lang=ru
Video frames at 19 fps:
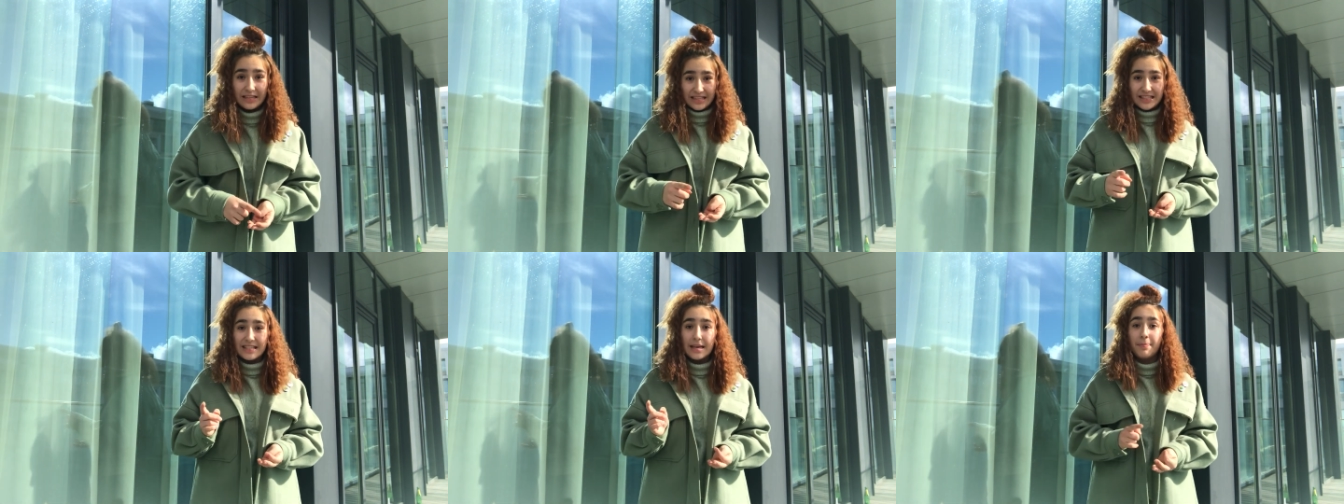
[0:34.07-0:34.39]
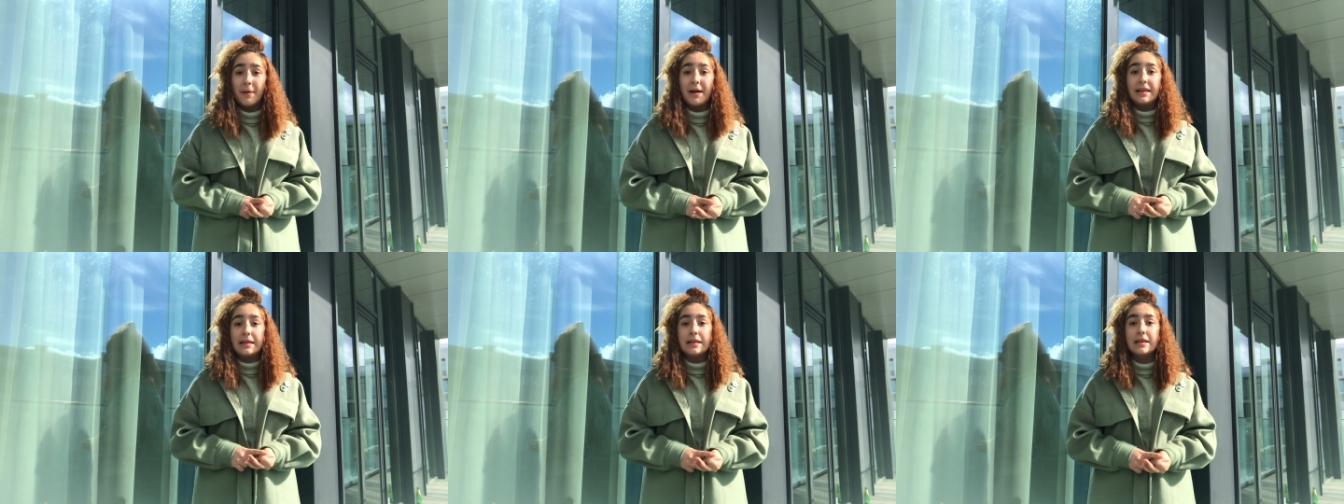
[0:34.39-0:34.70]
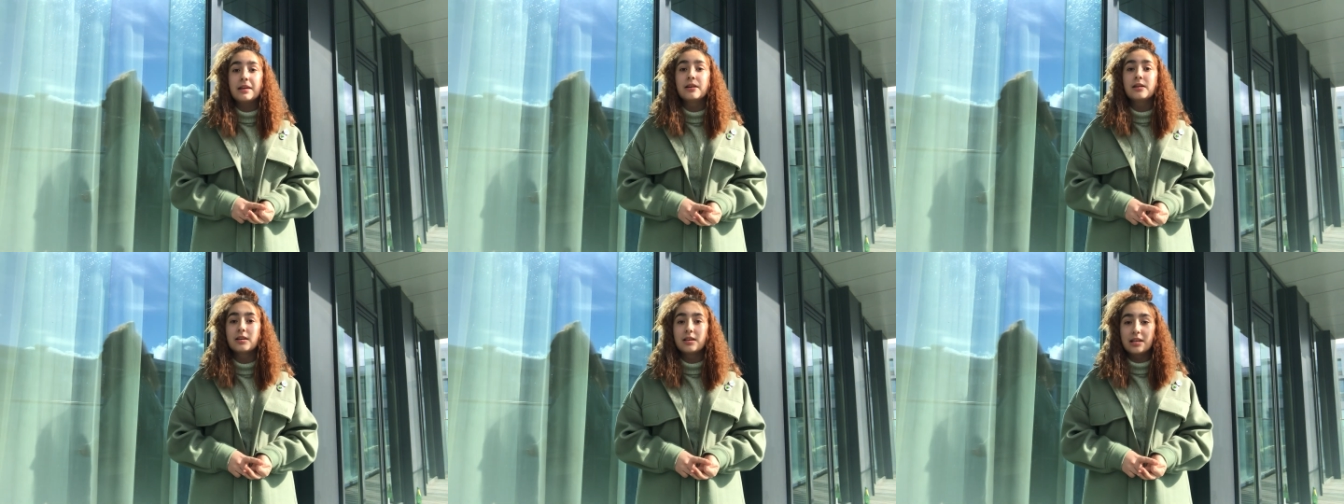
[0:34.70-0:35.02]

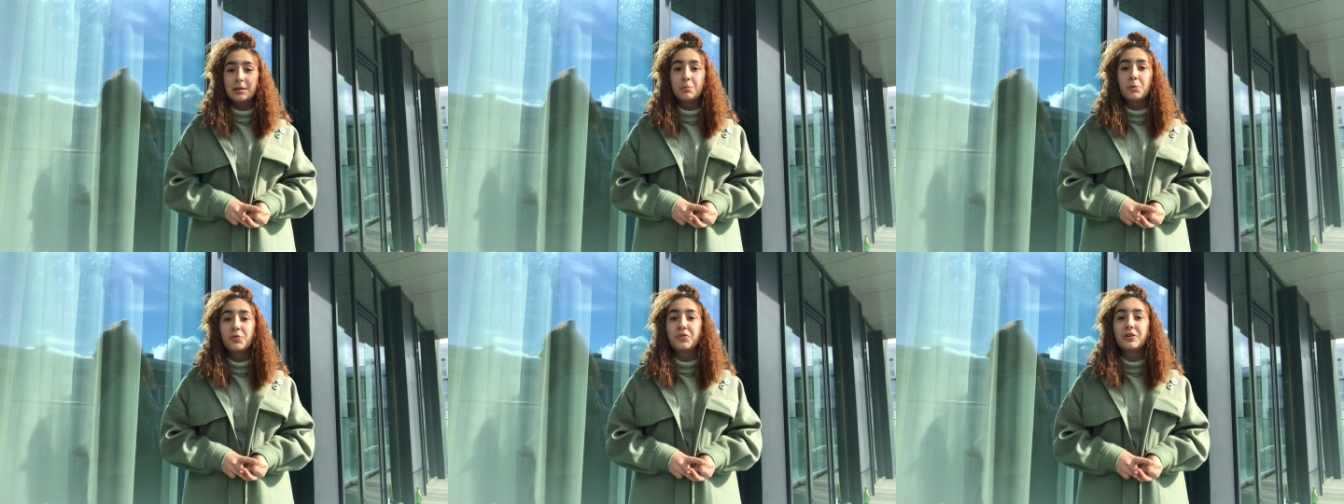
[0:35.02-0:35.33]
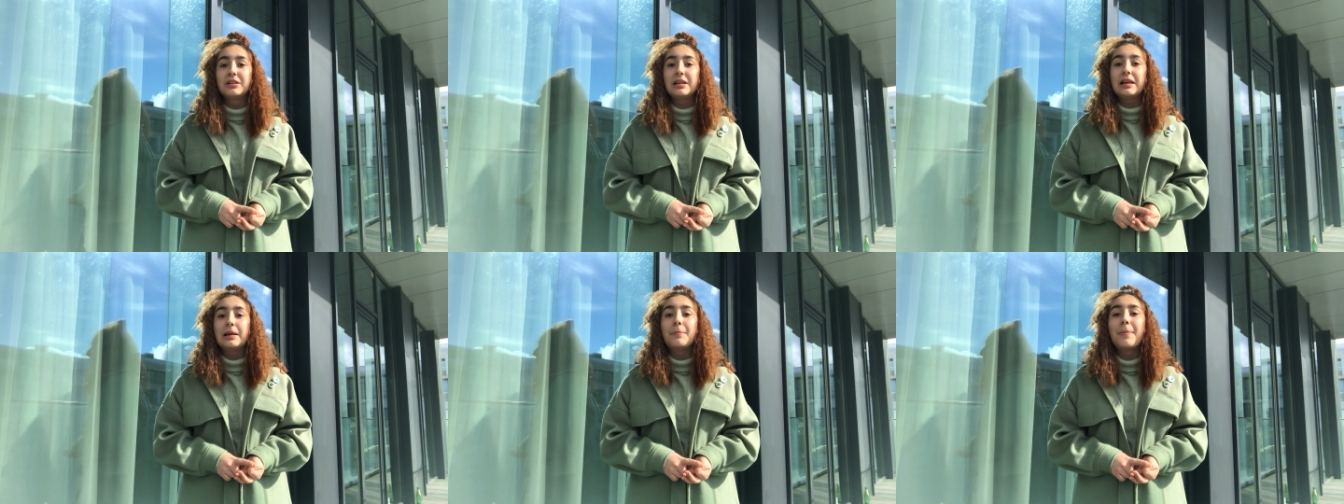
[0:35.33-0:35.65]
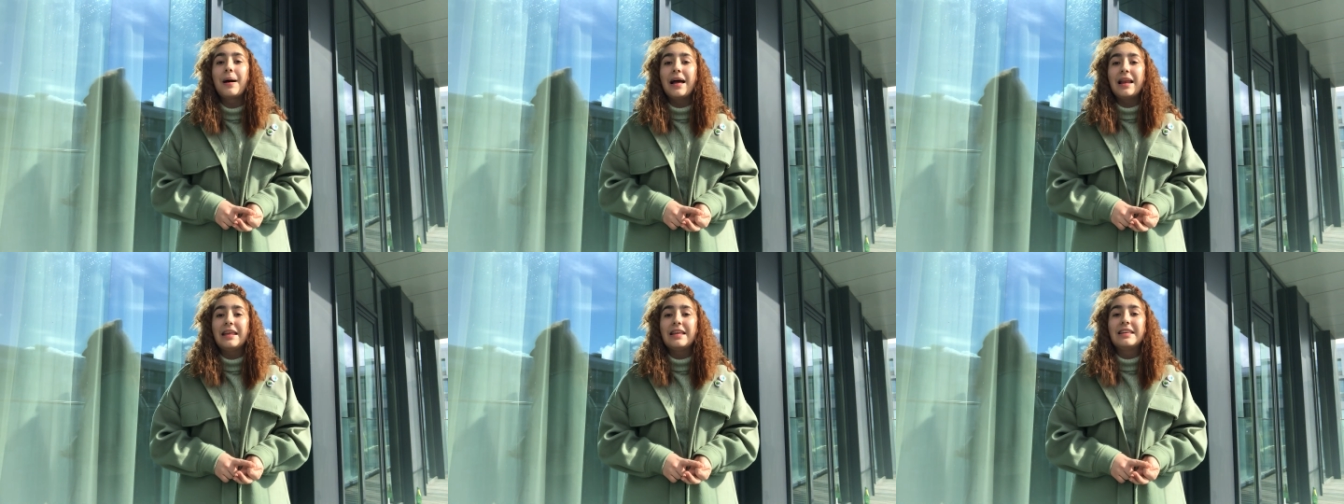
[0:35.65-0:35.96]
Сапоги ему выдали
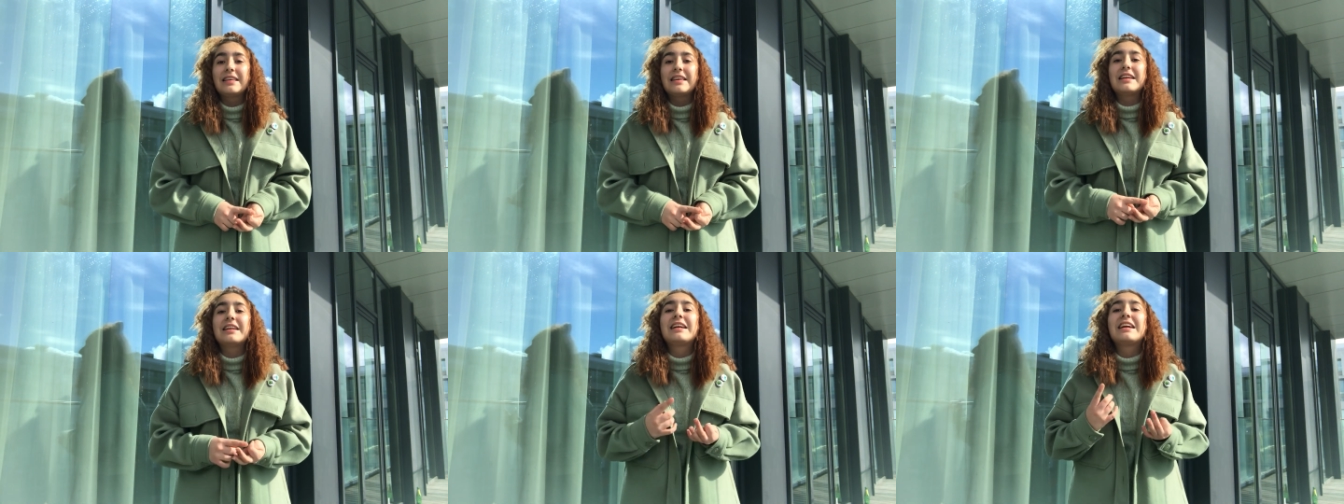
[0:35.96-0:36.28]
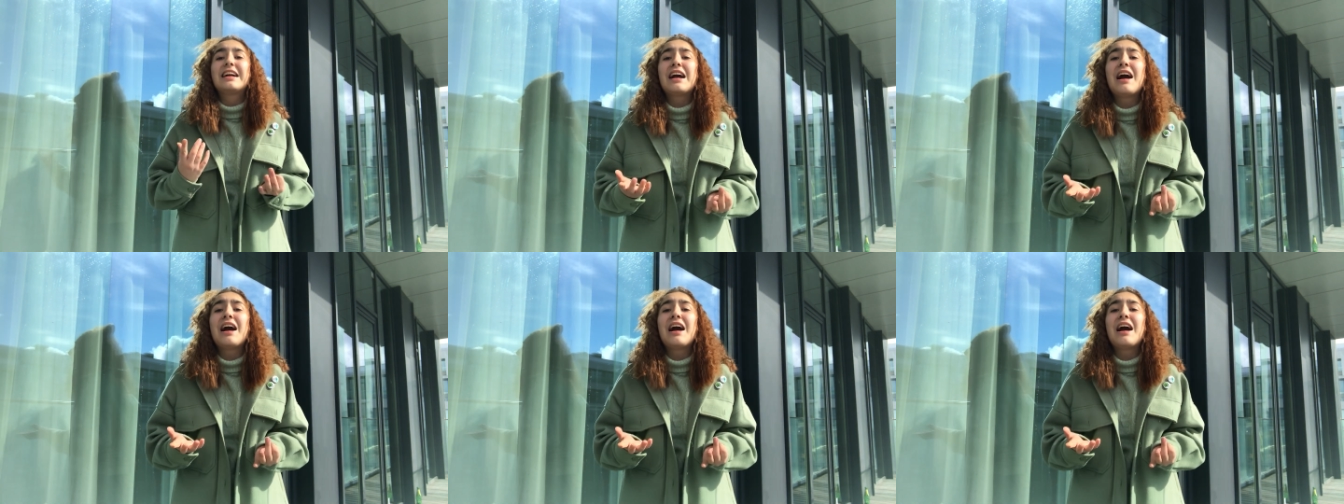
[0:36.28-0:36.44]
маленький.